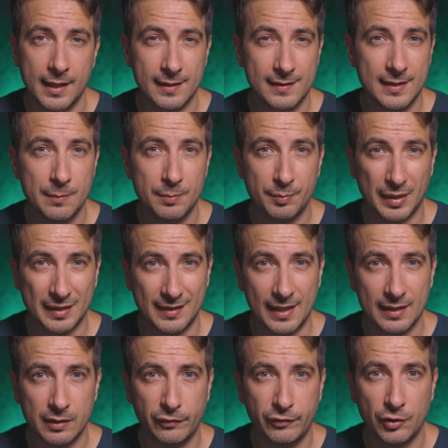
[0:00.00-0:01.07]
Es gibt
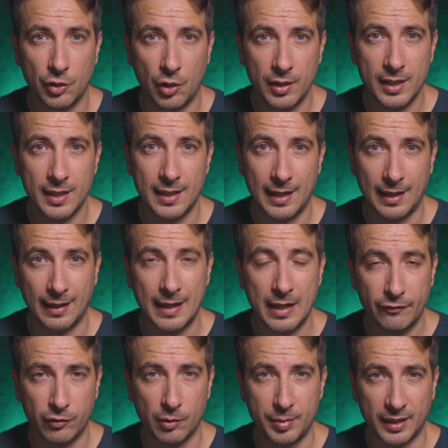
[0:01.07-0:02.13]
Patente für neue
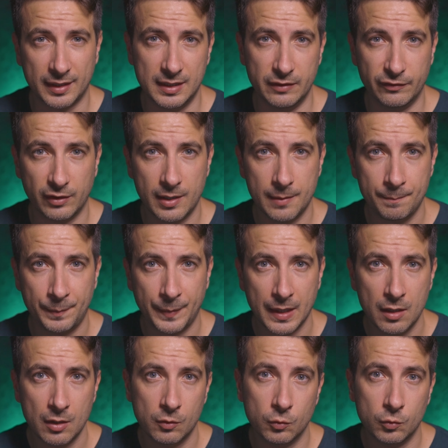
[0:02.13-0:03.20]
RF-Objektive
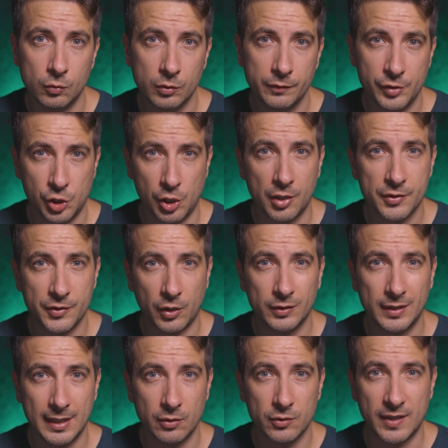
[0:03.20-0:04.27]
und wir schauen uns auch
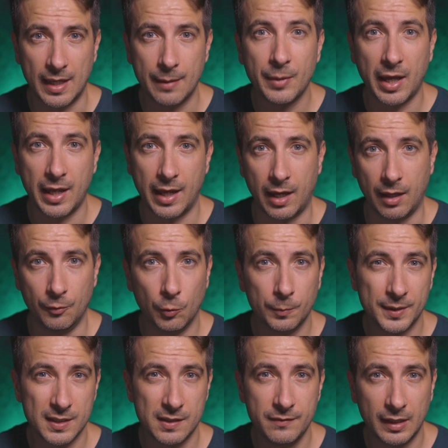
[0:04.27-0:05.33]
die EOS M-Reihe an, ob
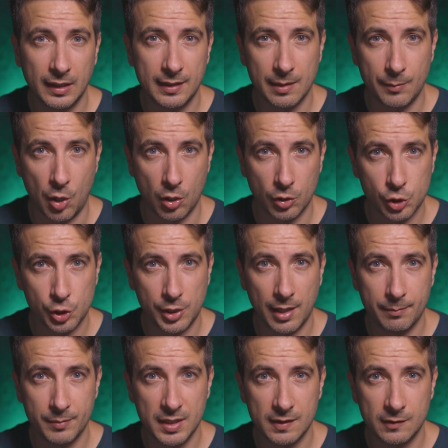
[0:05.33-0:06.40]
die jetzt wirklich am
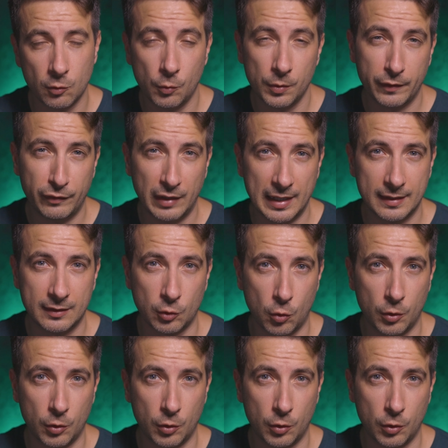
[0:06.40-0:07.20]
Aussterben ist oder vielleicht